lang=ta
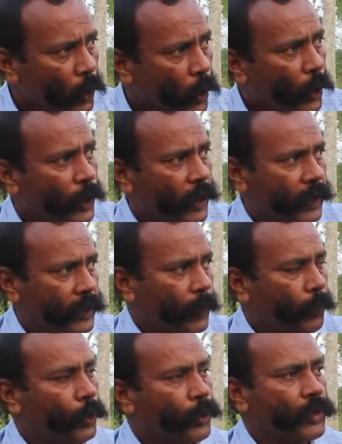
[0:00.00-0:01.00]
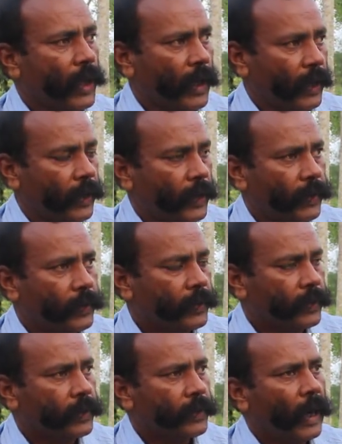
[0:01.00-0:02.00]
ரோடு இருக்குங்க பொது சாலை இருக்குது
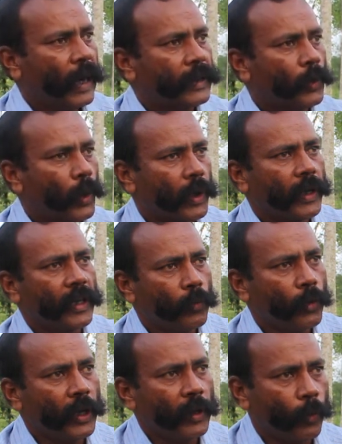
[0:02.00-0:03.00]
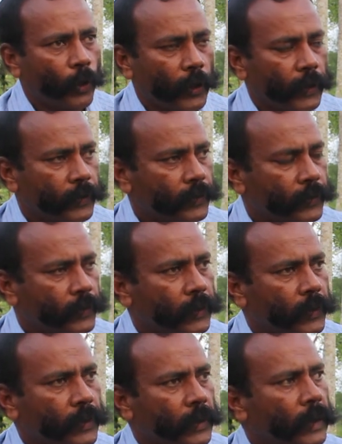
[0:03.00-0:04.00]
அந்த உரம் நீங்கள் மூங்கில் போடுங்க
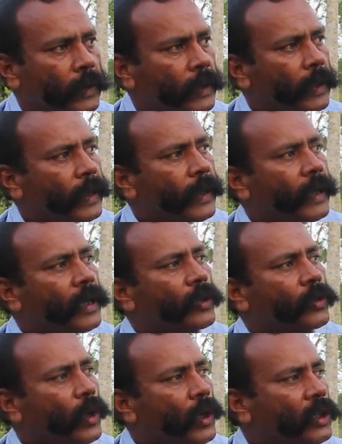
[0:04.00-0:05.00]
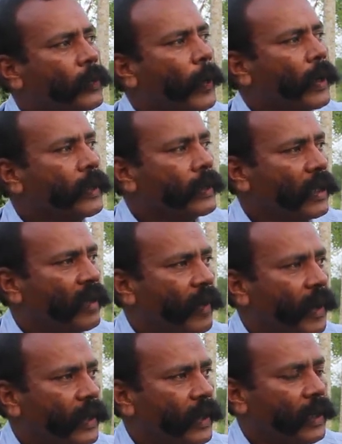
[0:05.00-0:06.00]
இல்லைங்க எனக்கு தோட்டத்துக்கு பக்கத்துலேயே
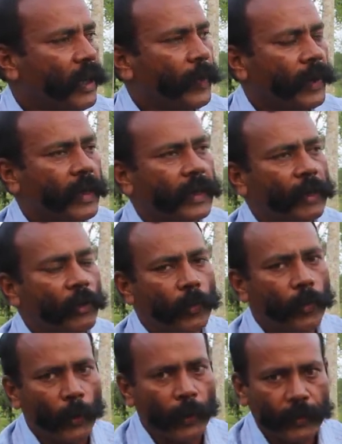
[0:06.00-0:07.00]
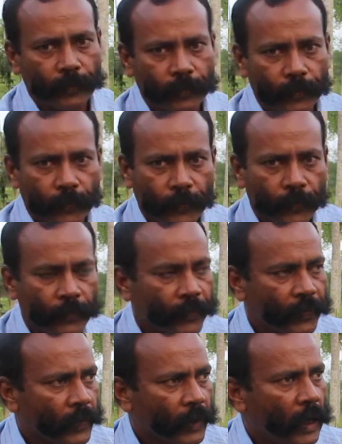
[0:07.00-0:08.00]
வயல் இருக்குது அப்படின்னா கிழவு போடுங்க
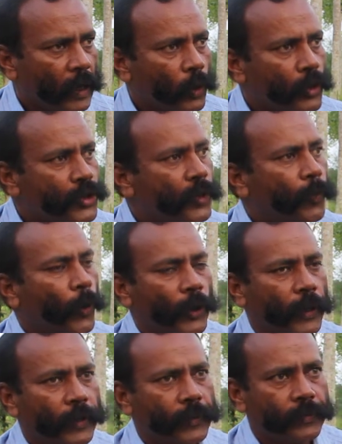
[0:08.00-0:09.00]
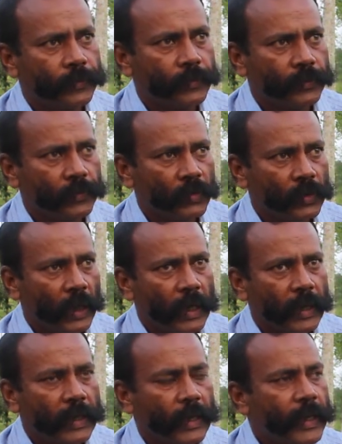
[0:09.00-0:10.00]
நொச்சி போடுங்க
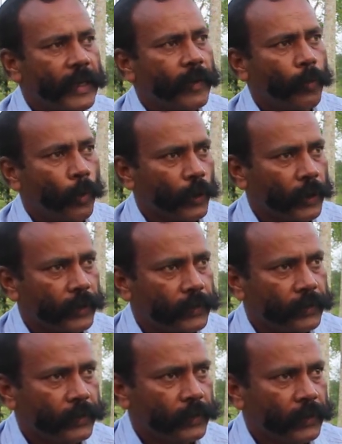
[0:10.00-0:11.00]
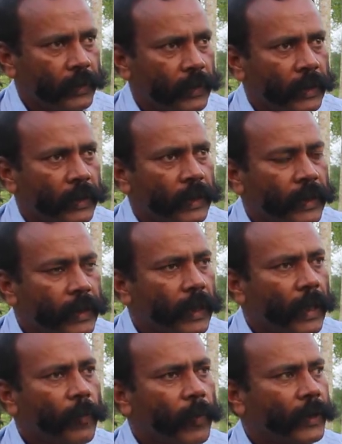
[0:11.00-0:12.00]
கிளேரியை போடுங்க
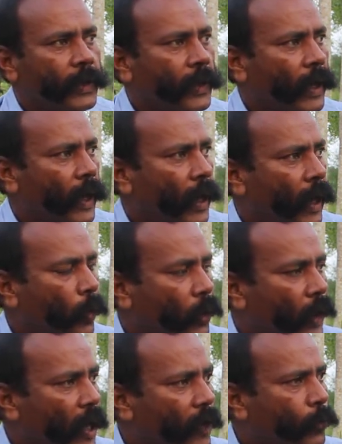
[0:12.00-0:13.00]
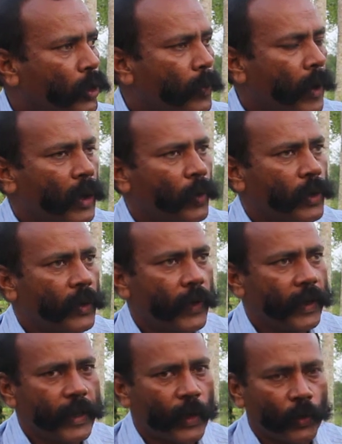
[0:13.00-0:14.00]
இதெல்லாம் பார்த்திங்கன்னா ஒரு அற்புதமான உயிர்
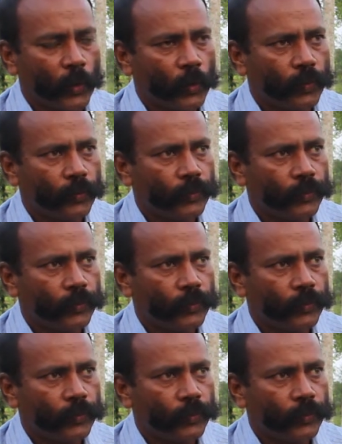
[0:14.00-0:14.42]
வேலியாக இருக்கும்